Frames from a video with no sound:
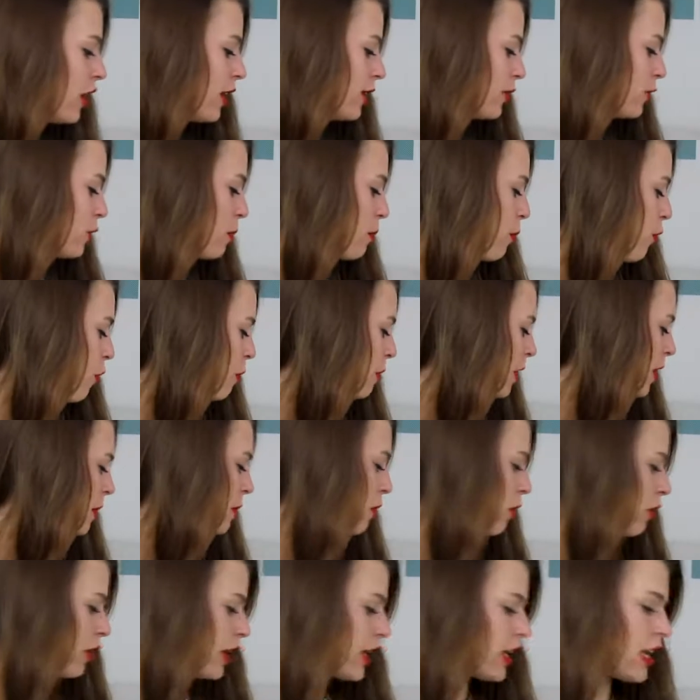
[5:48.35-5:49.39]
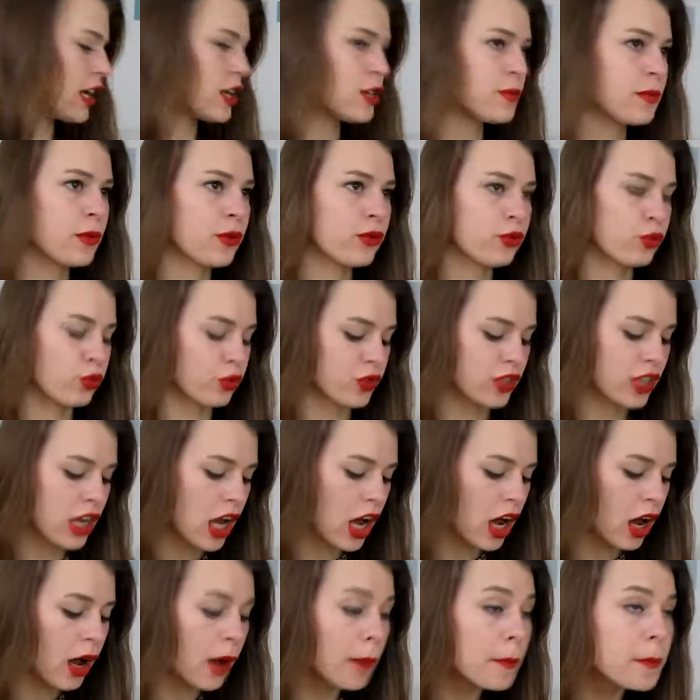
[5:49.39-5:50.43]
Donc premièrement et là je pense donc c'est
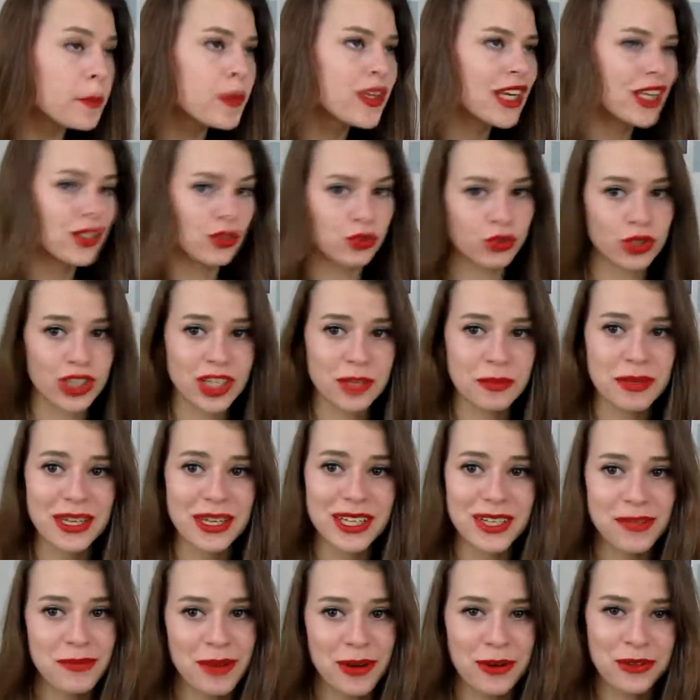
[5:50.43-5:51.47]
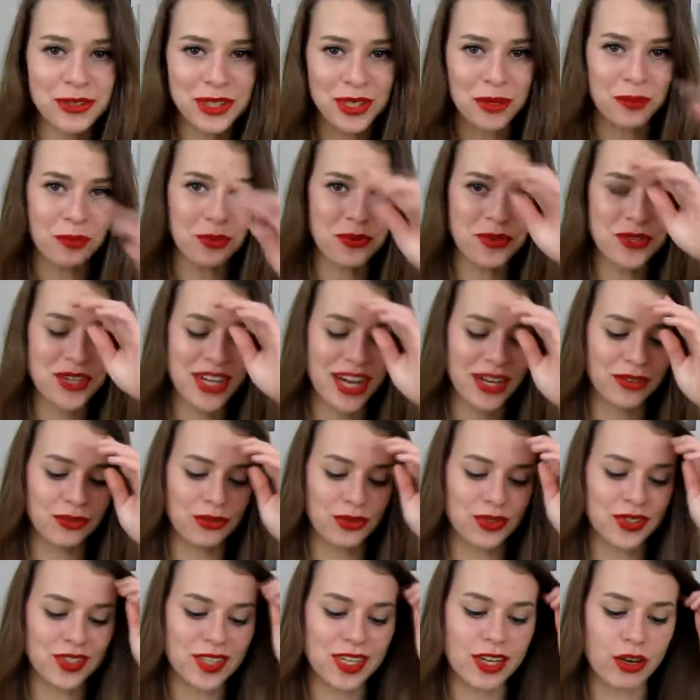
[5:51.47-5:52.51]
la pièce entre guillemets qui m'a coûté le plus cher
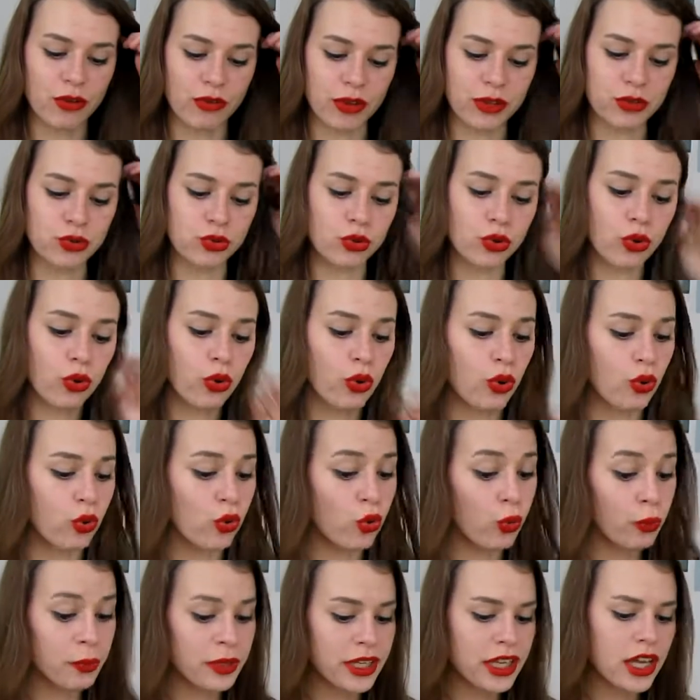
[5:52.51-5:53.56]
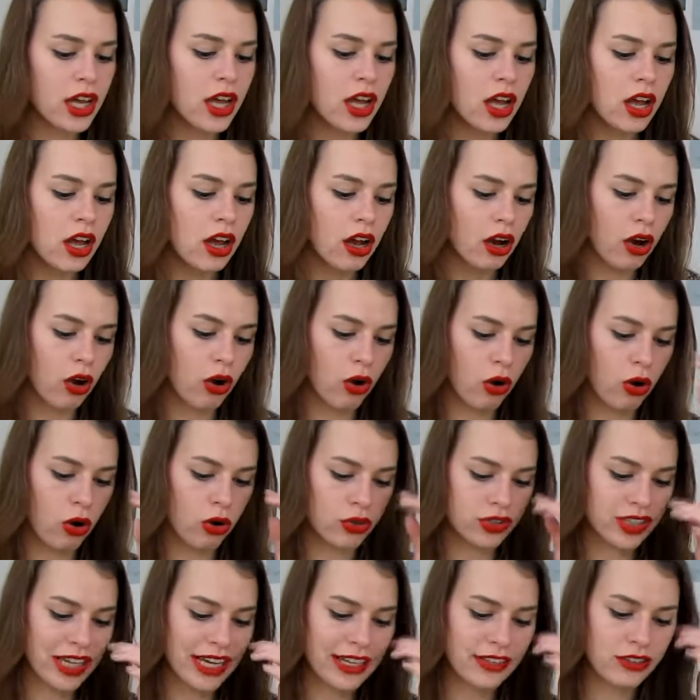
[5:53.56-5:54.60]
donc c'est en fait une euh, combi
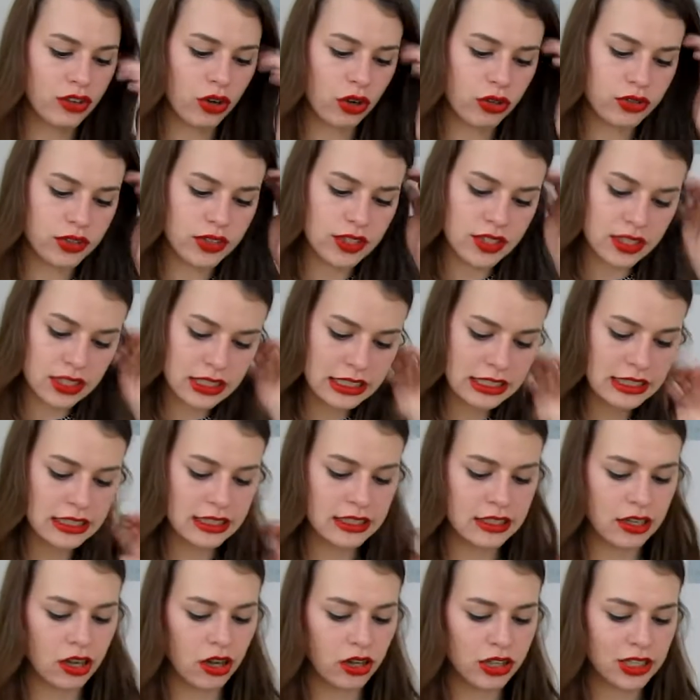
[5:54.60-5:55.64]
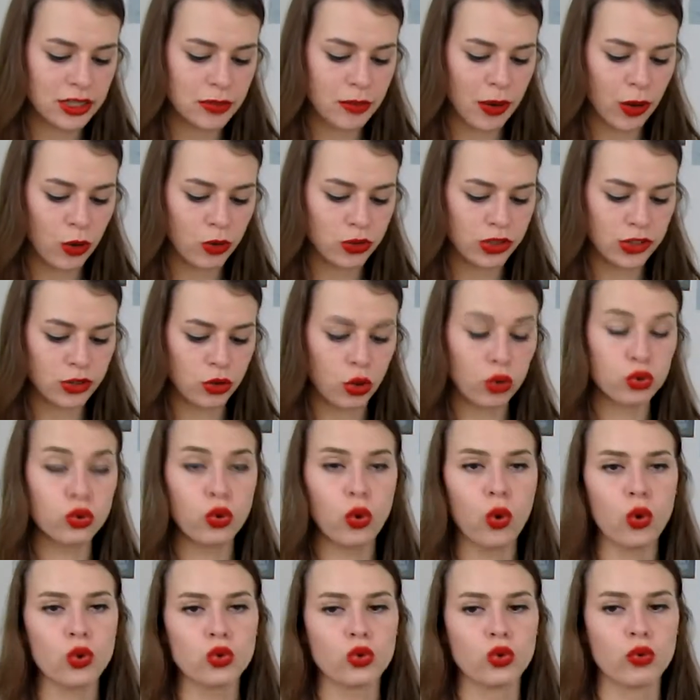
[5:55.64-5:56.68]
en taille 36 qui m'a coûté 30
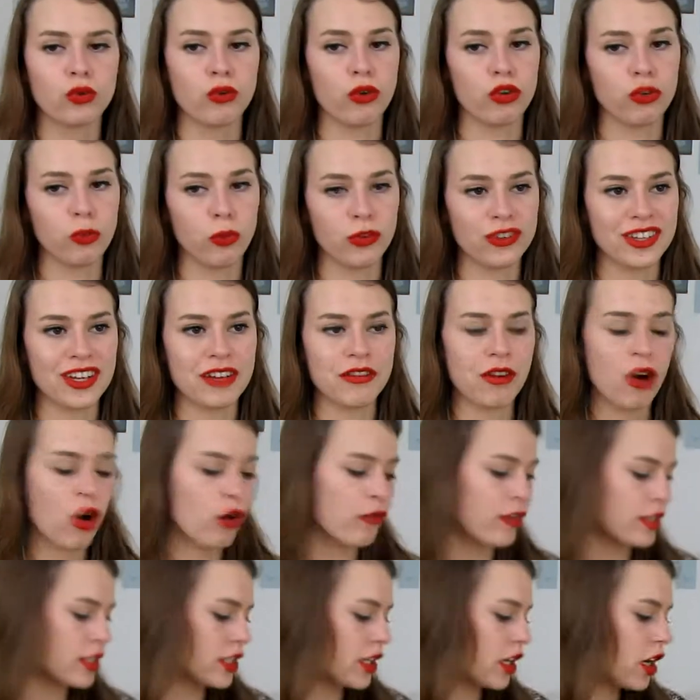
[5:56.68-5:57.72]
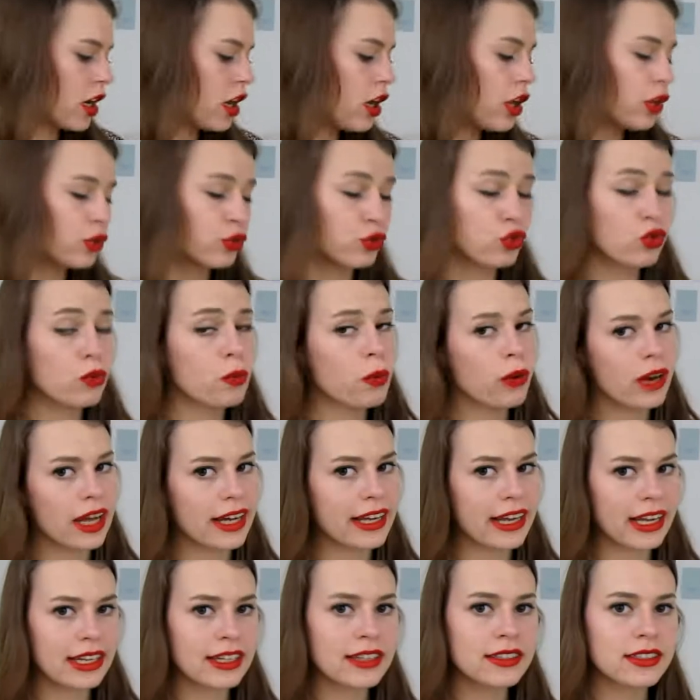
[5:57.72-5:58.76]
euros donc franchement ça va on va dire surtout pour la
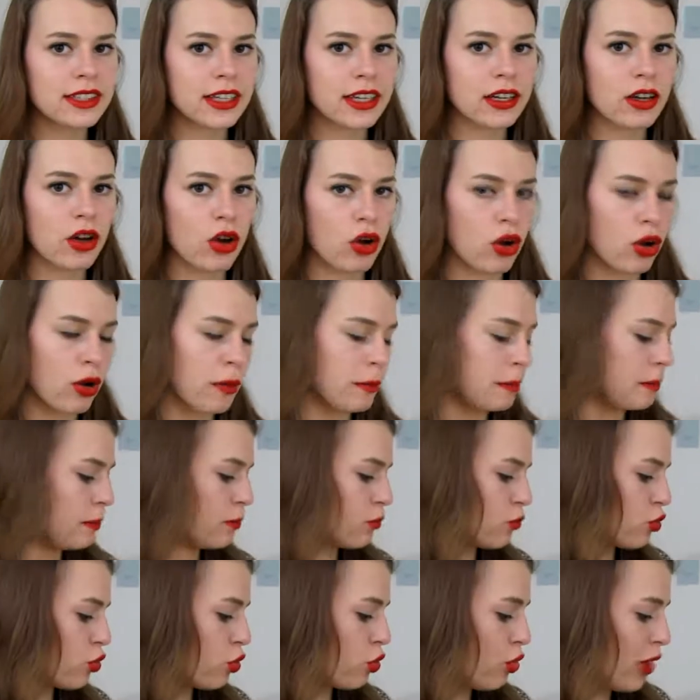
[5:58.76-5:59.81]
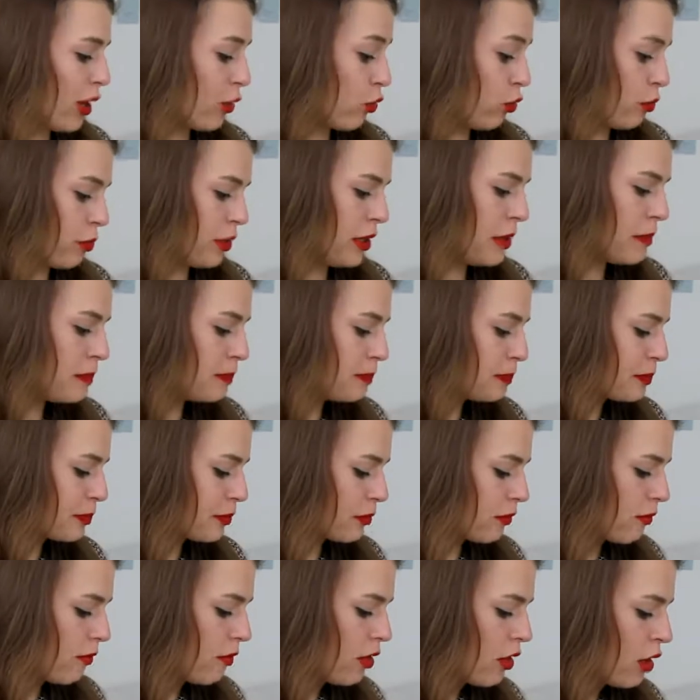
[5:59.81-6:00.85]
qualité euh, de la combi
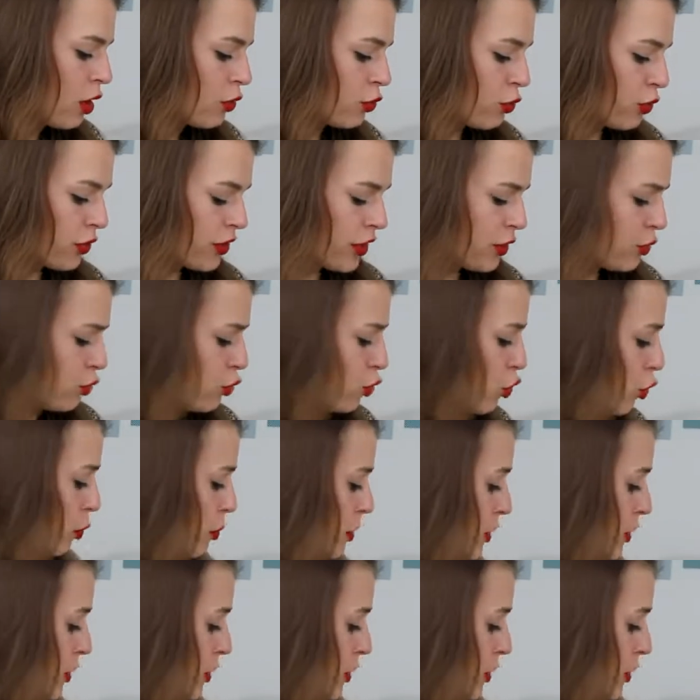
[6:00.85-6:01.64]
donc c'est une combi